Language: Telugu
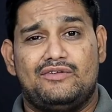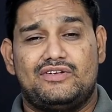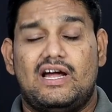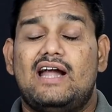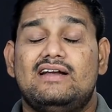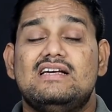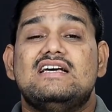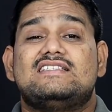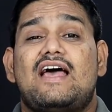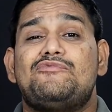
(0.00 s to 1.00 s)
నుంచి అండ్
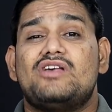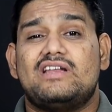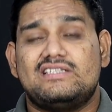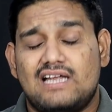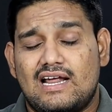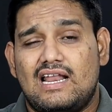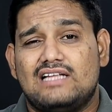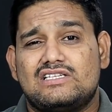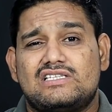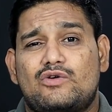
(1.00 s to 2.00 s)
శాంసంగ్ రీసెంట్గా
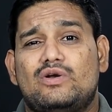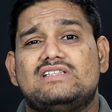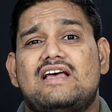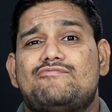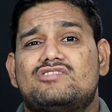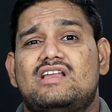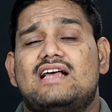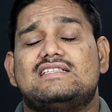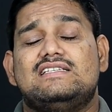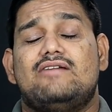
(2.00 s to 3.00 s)
లాంచ్ చేసిన కొన్ని శాంసంగ్
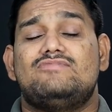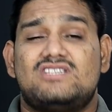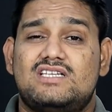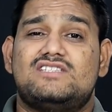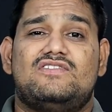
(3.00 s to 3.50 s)
గెలాక్సీ ఎం సిరీస్